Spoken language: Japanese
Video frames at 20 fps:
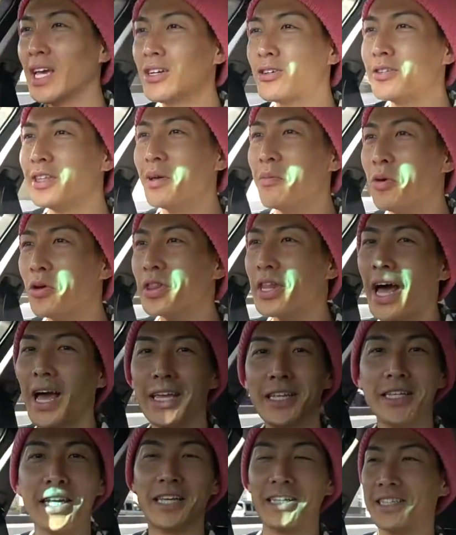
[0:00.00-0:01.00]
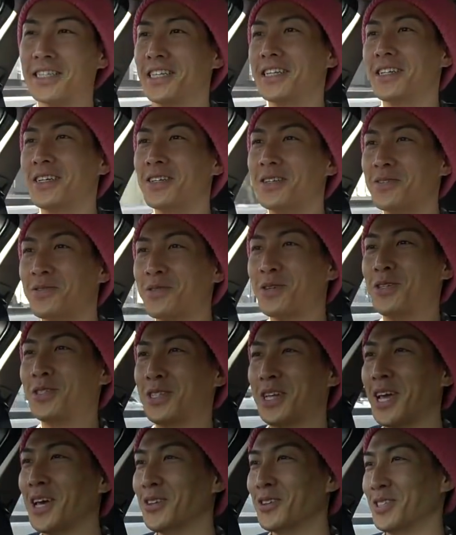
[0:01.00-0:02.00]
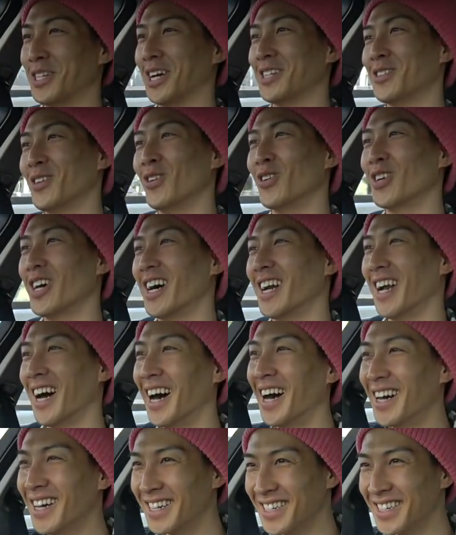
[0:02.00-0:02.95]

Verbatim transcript: イクでもないね、福知県の車窓から